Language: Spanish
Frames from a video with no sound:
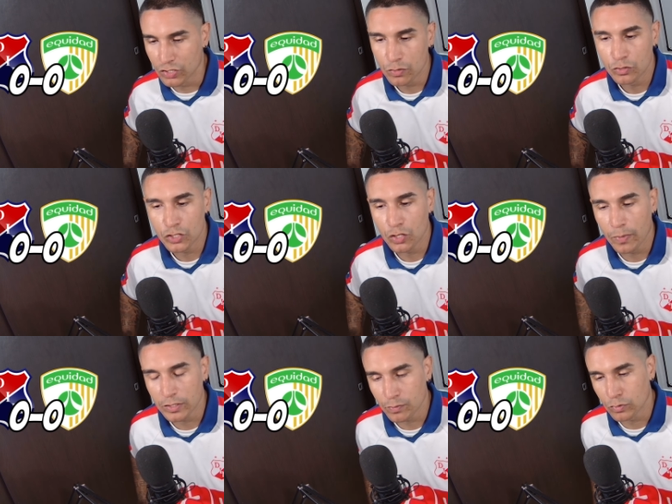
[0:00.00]
Ese es un chino
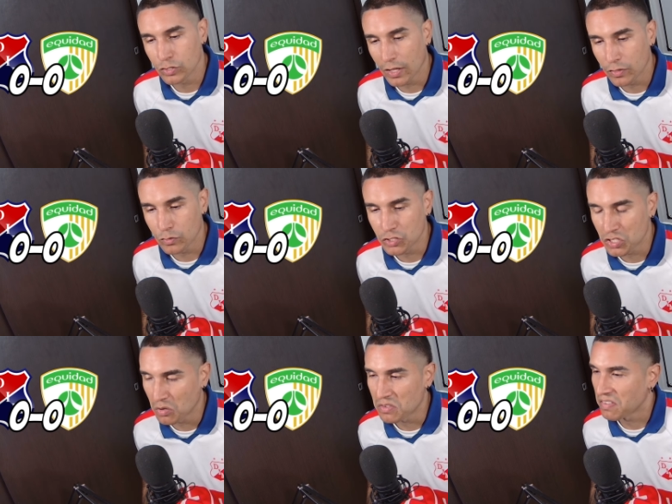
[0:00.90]
más punzante, un
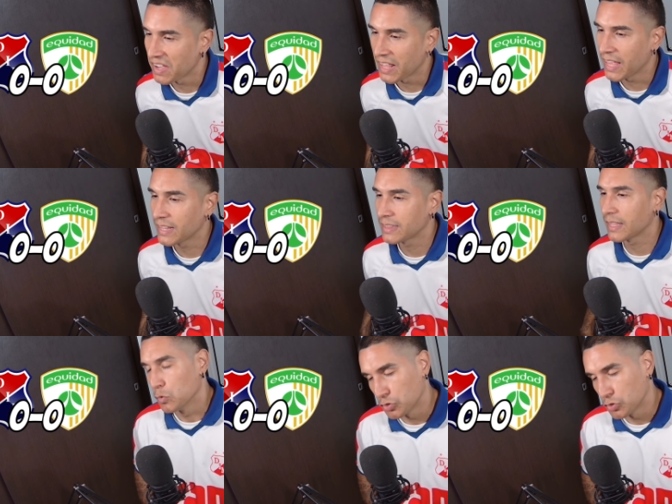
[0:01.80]
chino diferente,